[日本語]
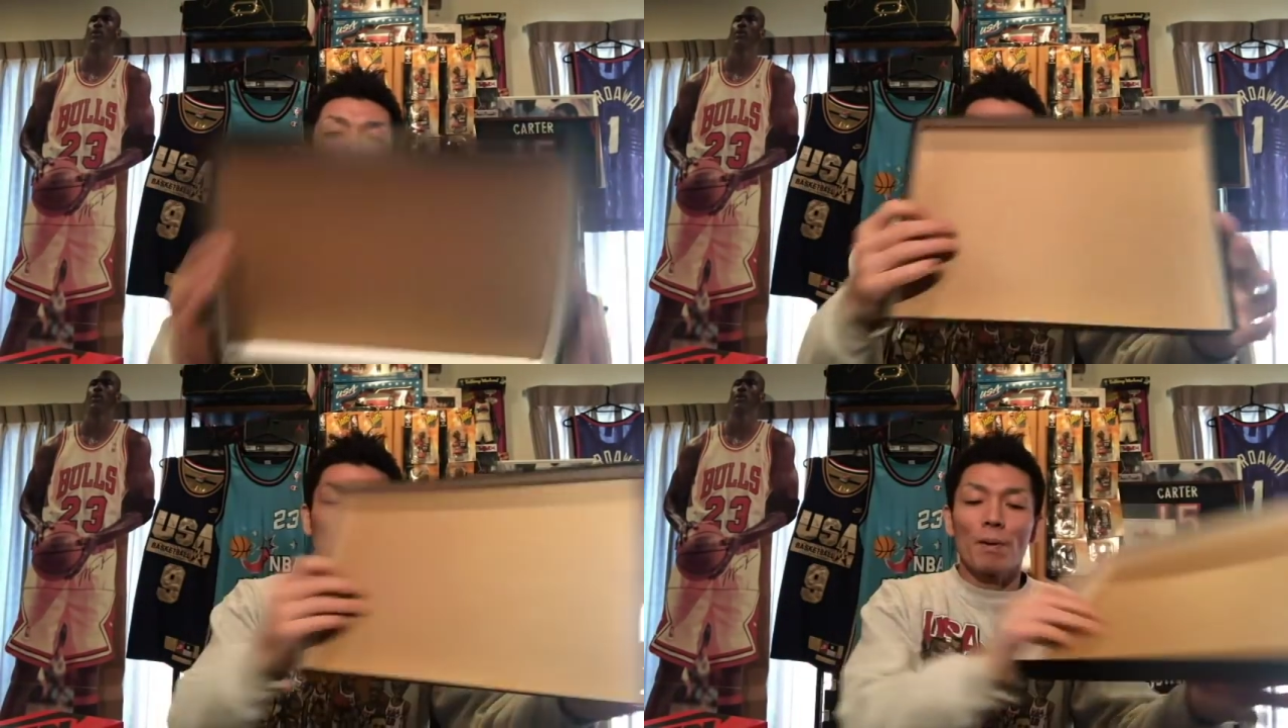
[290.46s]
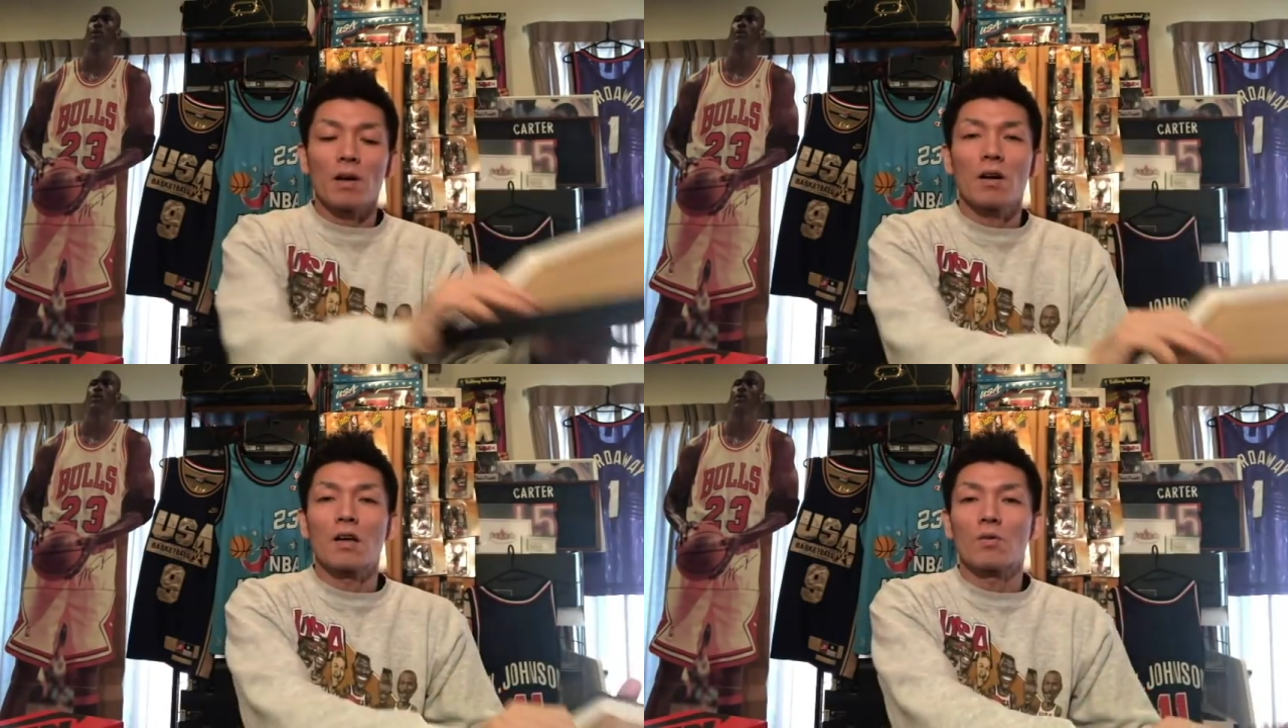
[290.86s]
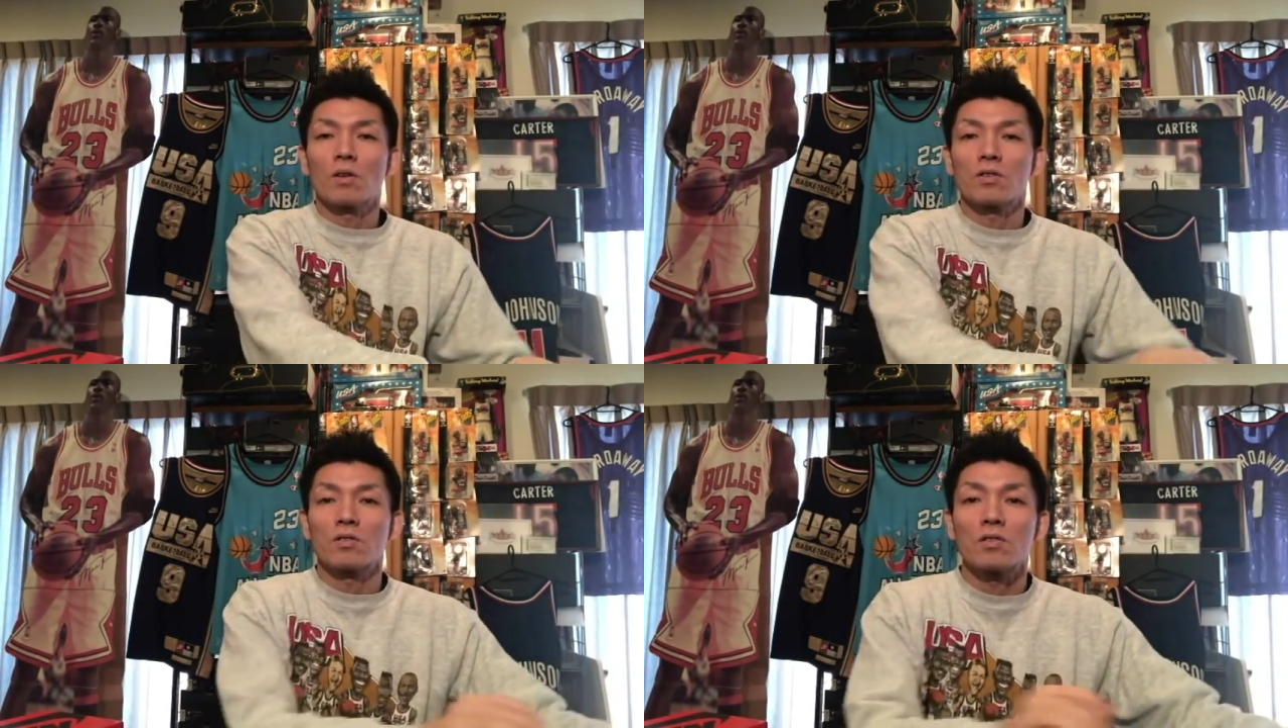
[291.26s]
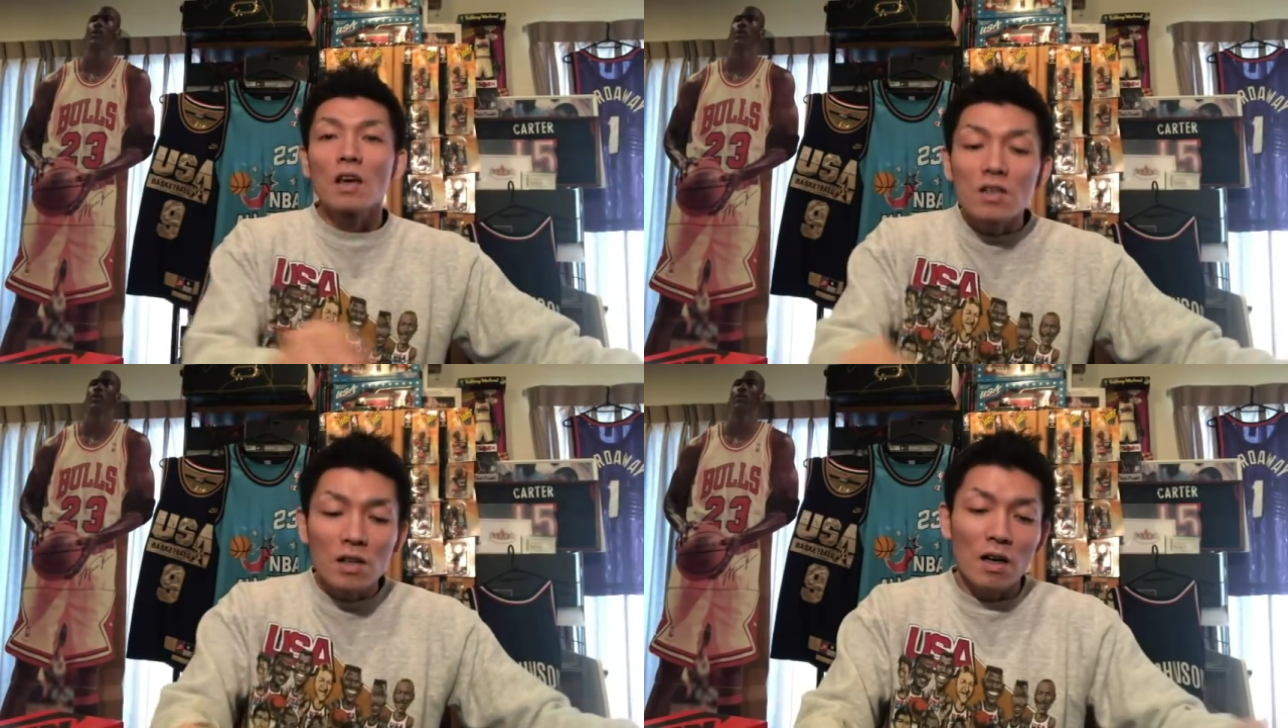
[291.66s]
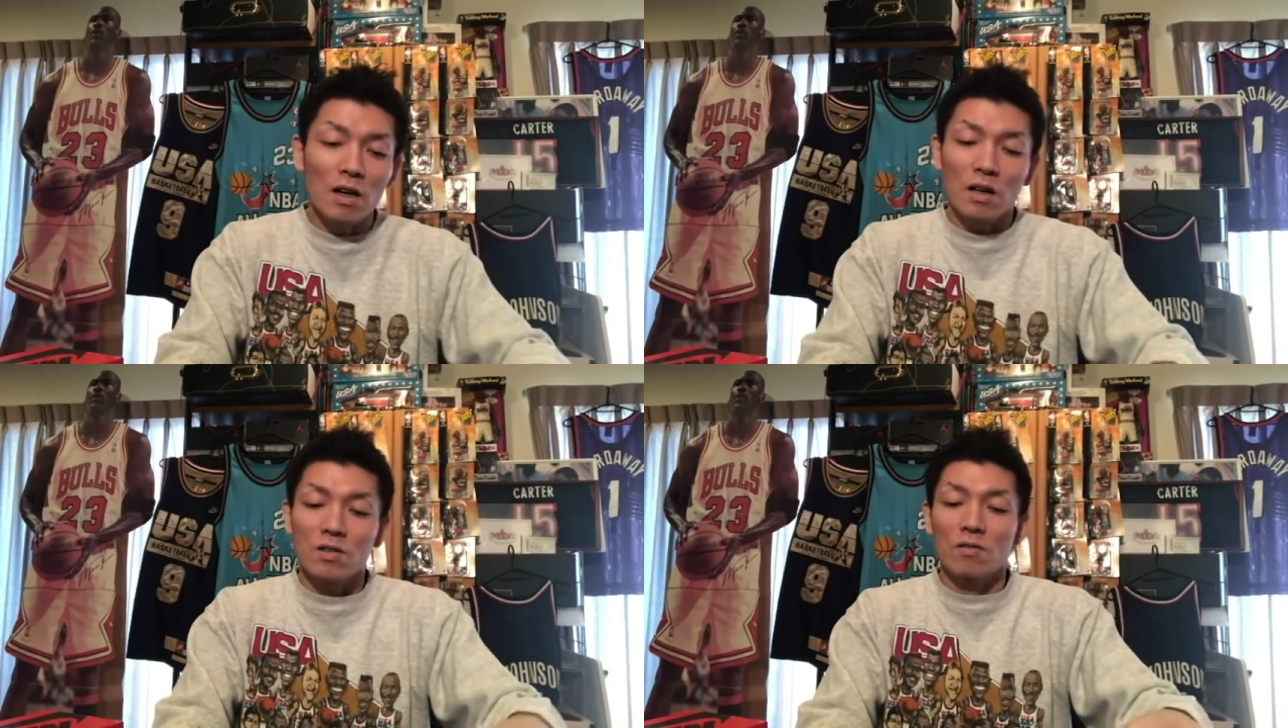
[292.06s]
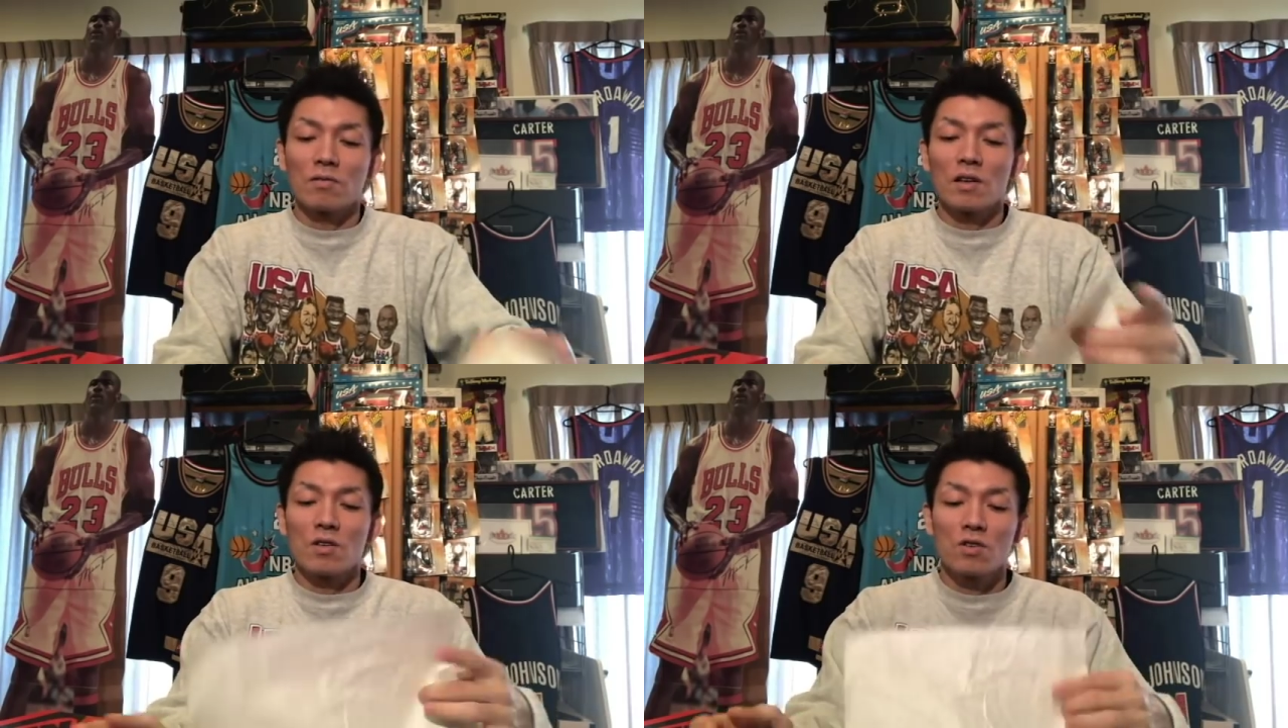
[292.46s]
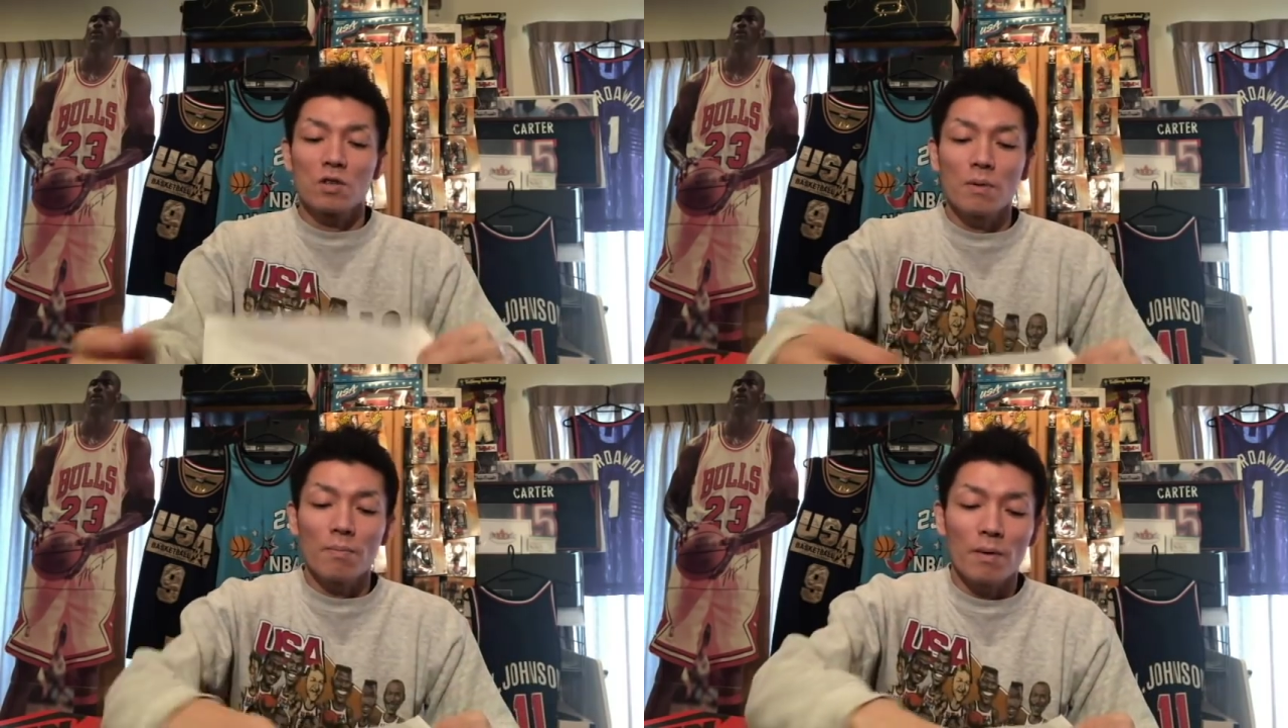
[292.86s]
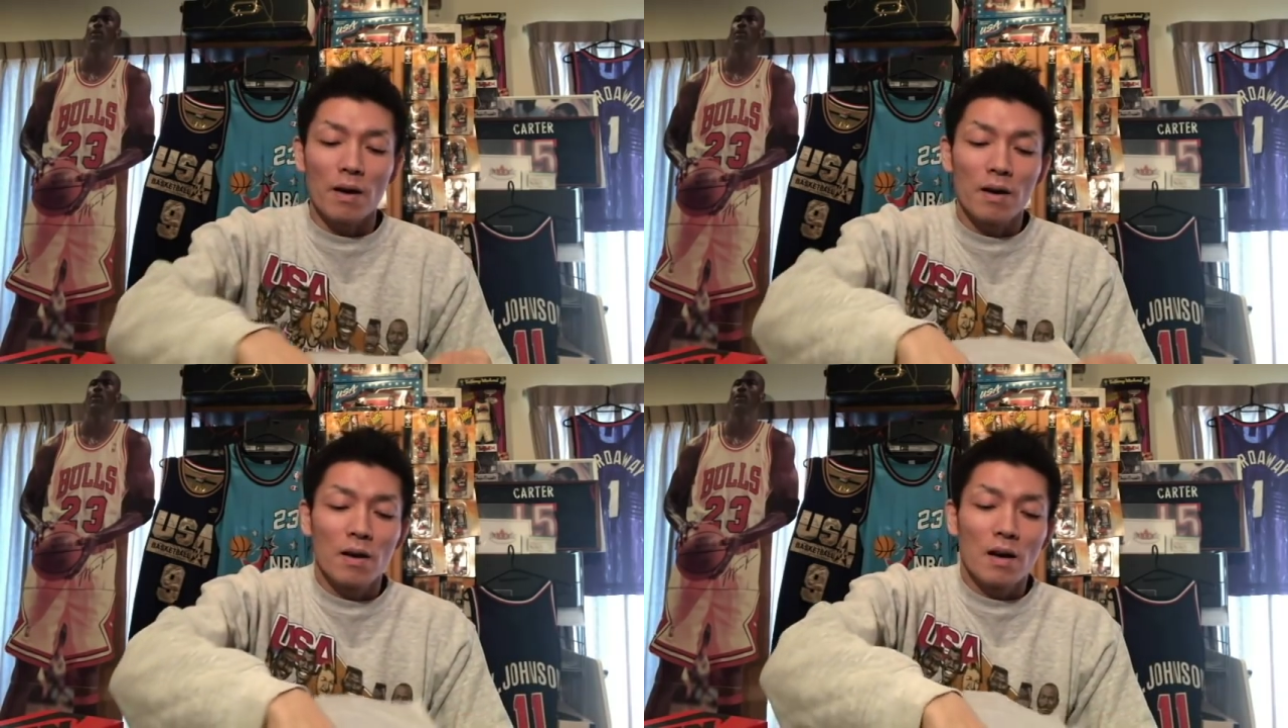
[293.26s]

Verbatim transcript: うパッパ行かないとね、すげえ時間かかっちゃうんで、じゅうばんめ。